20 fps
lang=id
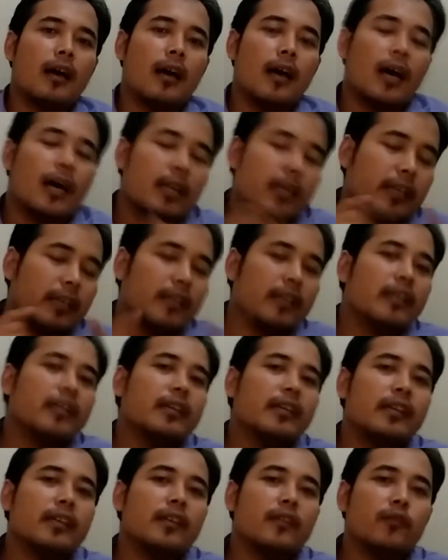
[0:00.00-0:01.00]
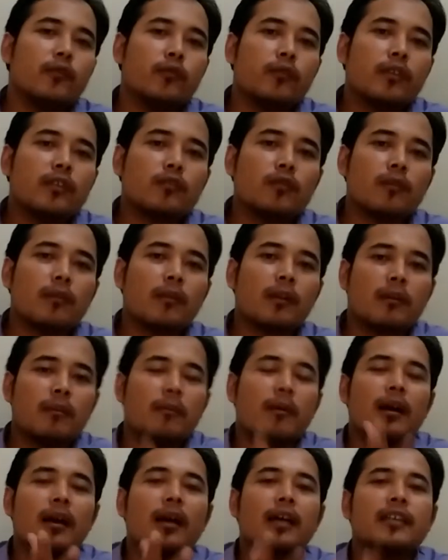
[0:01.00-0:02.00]
Hari ini dunia sudah
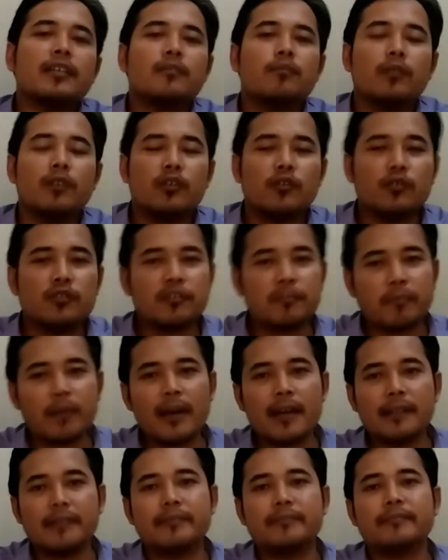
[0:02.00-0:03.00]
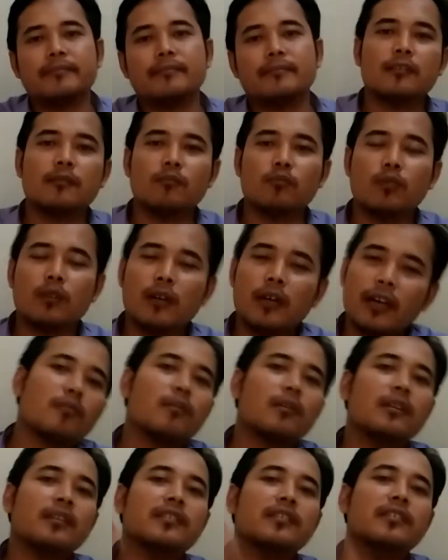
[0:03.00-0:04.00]
berkembang guys, begitu cepat. Semua
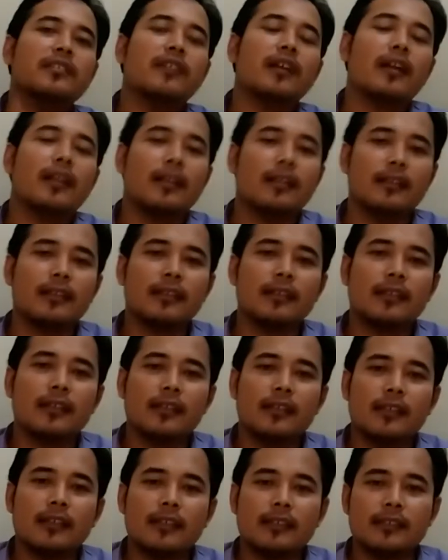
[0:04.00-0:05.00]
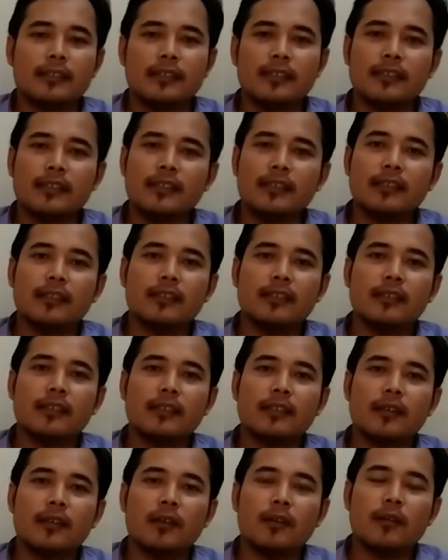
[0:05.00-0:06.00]
serba digital. Jadi
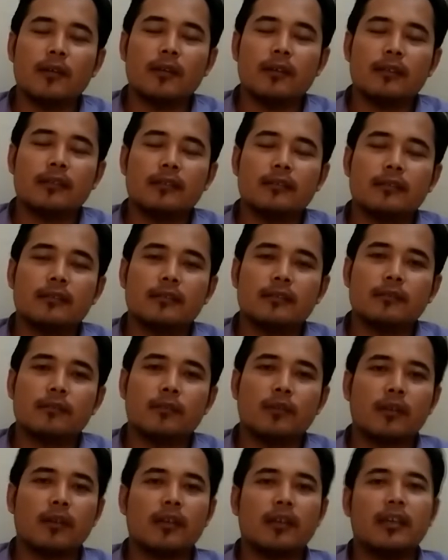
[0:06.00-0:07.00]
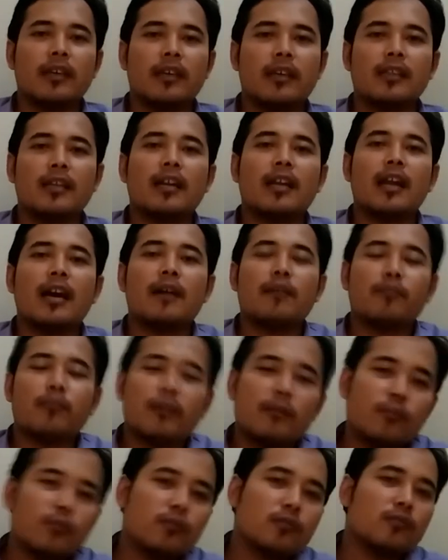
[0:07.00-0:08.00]
berkegiatan
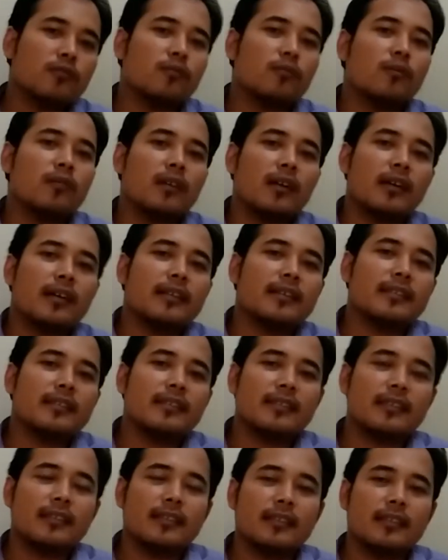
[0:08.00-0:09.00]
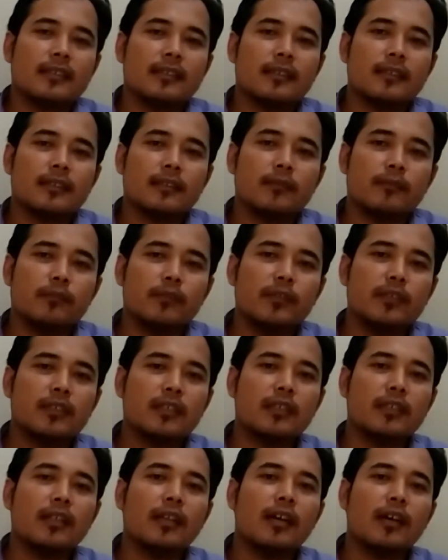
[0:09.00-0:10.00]
apapun semua guys
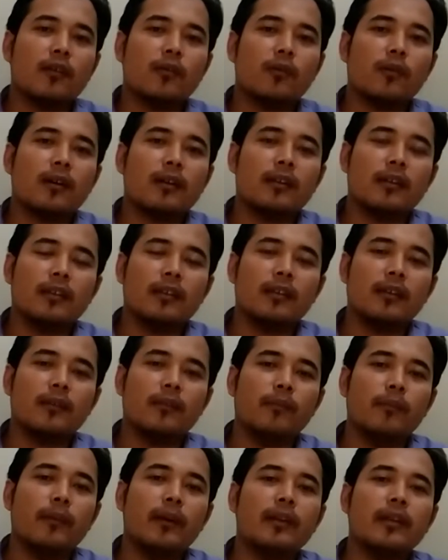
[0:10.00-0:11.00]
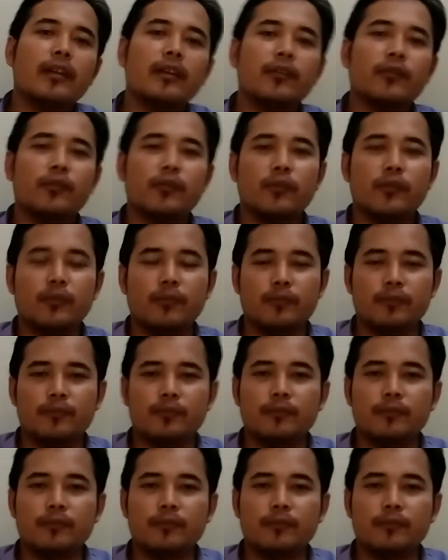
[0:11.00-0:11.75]
bisa dilakukan di media YouTube.